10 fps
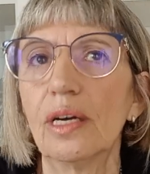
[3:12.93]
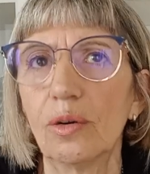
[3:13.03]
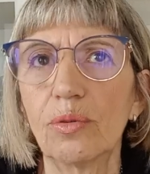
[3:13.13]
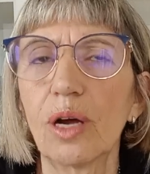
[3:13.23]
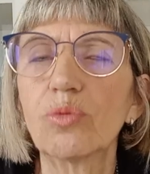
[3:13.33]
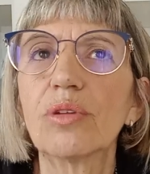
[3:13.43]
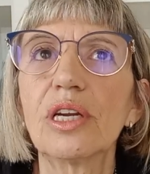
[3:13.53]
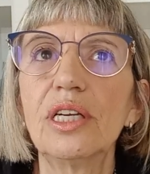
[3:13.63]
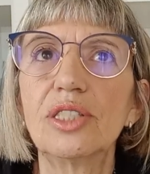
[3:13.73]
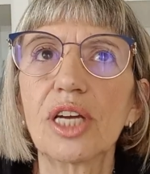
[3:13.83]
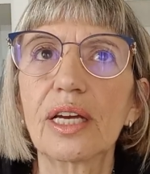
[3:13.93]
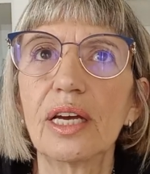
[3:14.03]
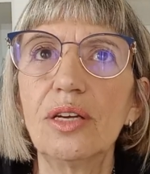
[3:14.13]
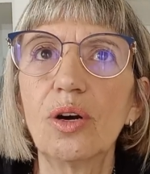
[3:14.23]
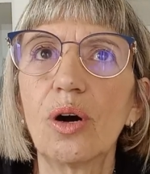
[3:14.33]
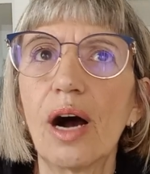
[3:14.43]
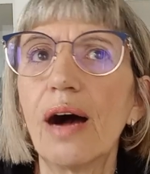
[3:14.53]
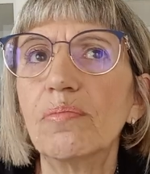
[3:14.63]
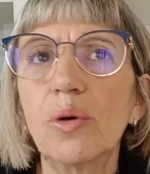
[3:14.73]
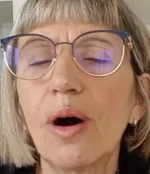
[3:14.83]
un'autrice che io
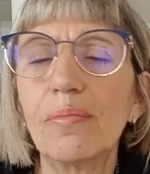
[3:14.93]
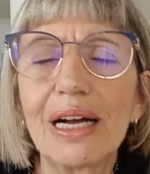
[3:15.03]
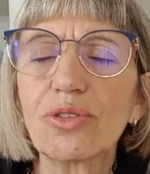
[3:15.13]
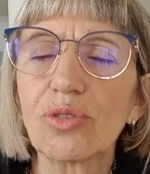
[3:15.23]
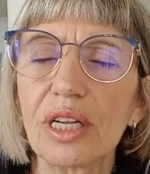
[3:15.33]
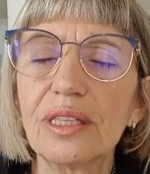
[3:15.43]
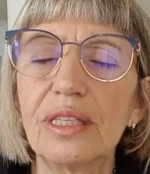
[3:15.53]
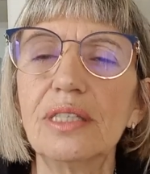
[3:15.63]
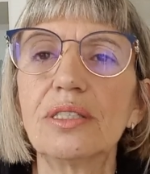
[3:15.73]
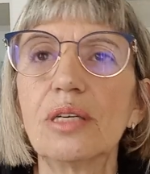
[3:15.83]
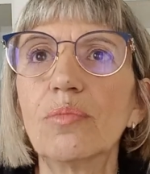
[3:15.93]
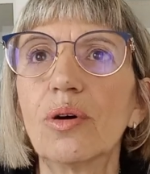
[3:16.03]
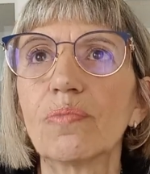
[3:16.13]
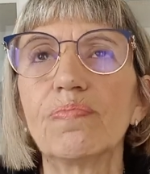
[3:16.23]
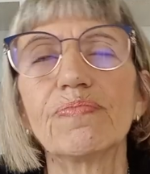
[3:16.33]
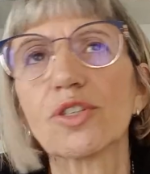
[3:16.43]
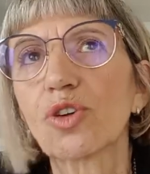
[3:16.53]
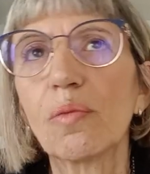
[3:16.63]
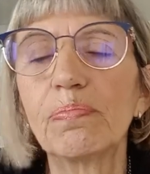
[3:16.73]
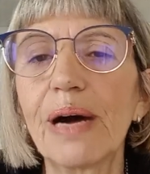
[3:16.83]
amo, ho amato tantissimo,
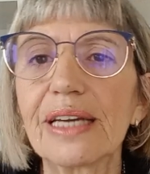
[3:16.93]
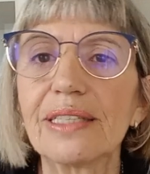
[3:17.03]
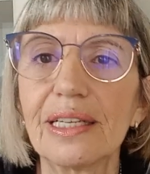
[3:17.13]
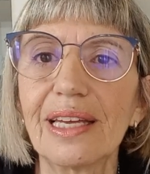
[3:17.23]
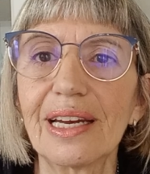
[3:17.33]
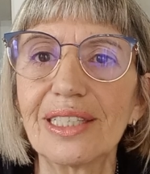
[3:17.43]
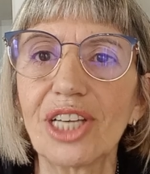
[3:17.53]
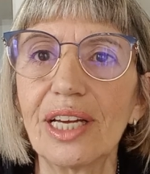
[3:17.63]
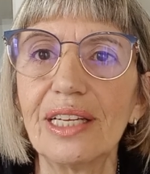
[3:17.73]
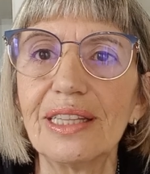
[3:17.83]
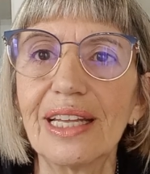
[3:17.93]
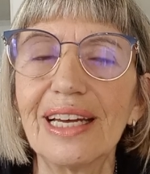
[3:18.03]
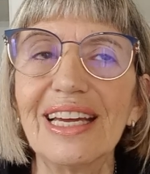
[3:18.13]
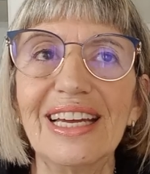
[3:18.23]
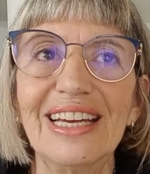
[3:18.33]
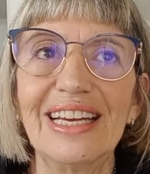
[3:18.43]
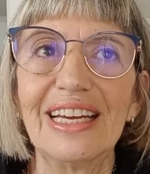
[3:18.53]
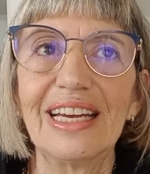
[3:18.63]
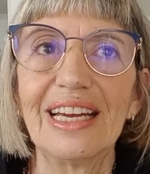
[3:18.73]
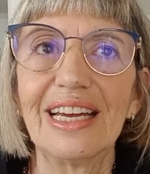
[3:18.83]
scomparsa di recente.
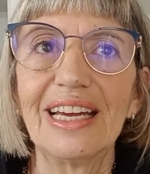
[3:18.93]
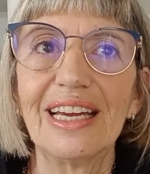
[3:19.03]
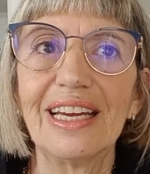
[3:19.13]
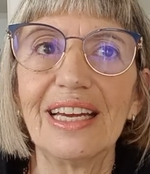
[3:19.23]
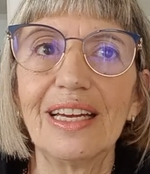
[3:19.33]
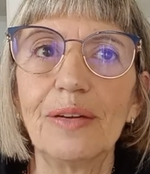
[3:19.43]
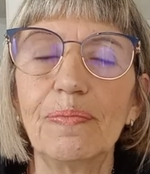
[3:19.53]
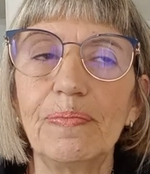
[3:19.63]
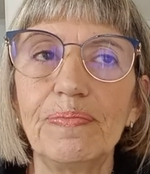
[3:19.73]
E